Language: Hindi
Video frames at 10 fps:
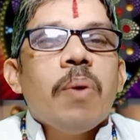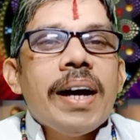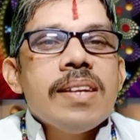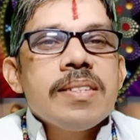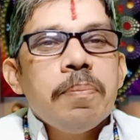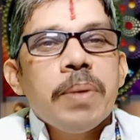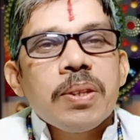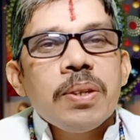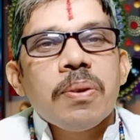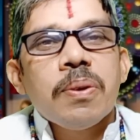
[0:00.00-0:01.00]
ऐसे
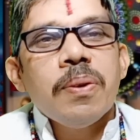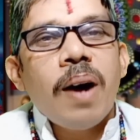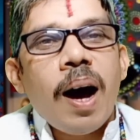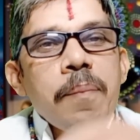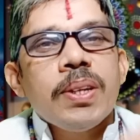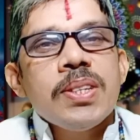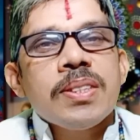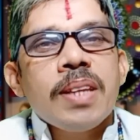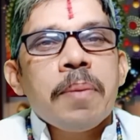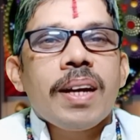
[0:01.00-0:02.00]
व्यक्ति को आप
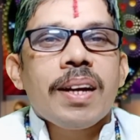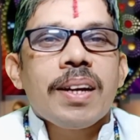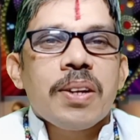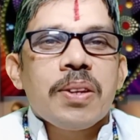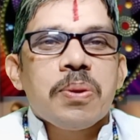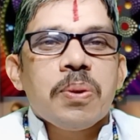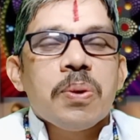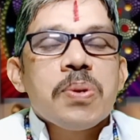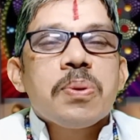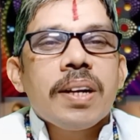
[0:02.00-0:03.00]
नीचता प्रदान कर देते
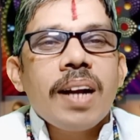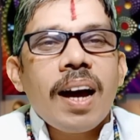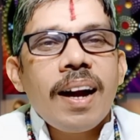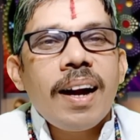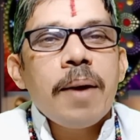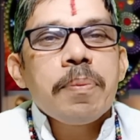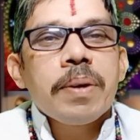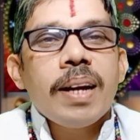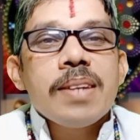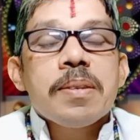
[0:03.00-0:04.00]
हो सूर्य नारायण
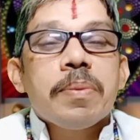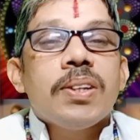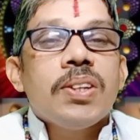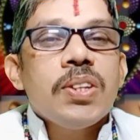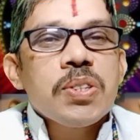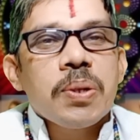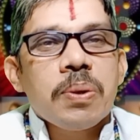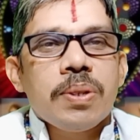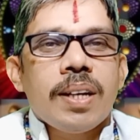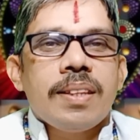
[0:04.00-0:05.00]
आपकी राशि में नीच के
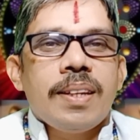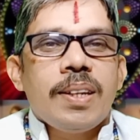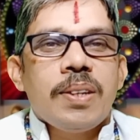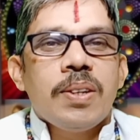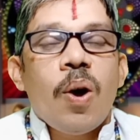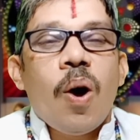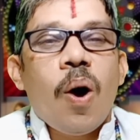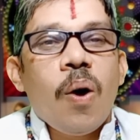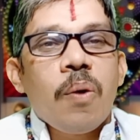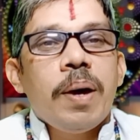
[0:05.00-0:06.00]
हो जाते हैं
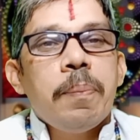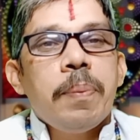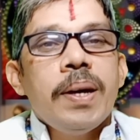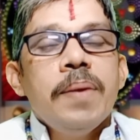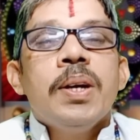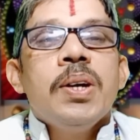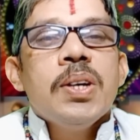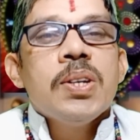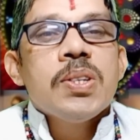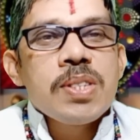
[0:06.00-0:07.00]
और वहीं पे
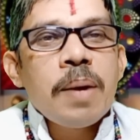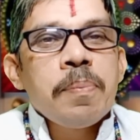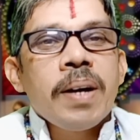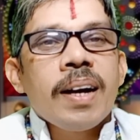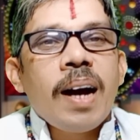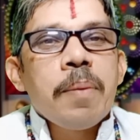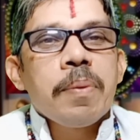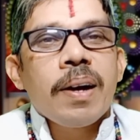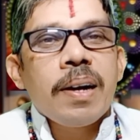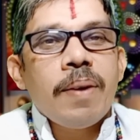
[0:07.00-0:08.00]
श्रम का काम
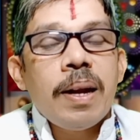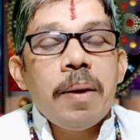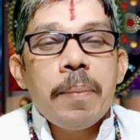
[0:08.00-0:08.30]
करने वाले